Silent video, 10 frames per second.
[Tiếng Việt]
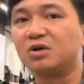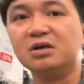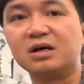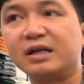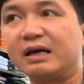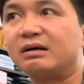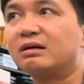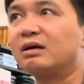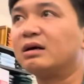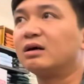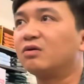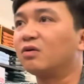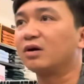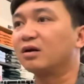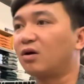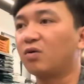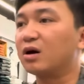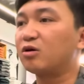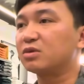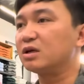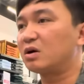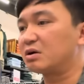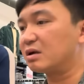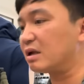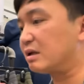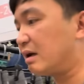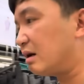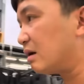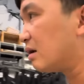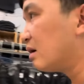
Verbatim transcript: dưa cả nhà quần toàn quần áo trồng dưa thôi rất là dơ